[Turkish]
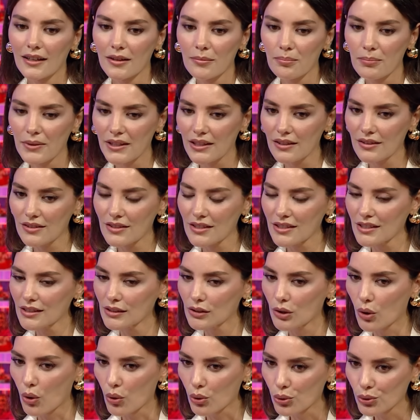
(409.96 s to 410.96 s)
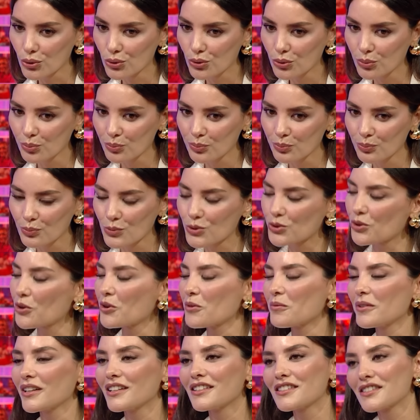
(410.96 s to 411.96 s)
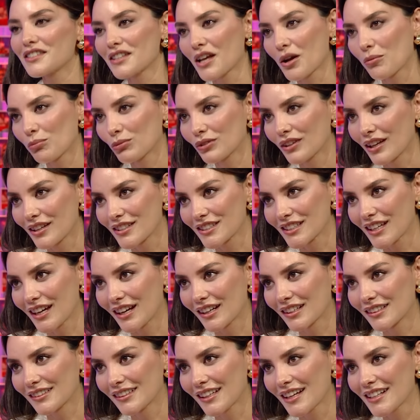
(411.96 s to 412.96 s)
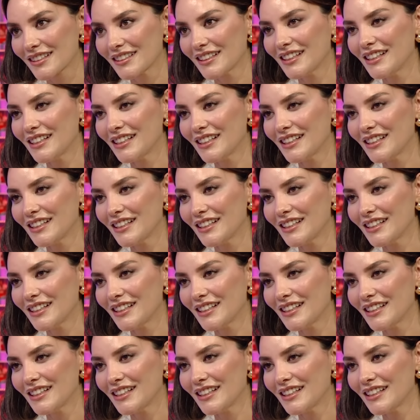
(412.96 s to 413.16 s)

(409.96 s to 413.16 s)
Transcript: Birinci yılı okudum. Sonra beni İstanbul'dan çağırdılar.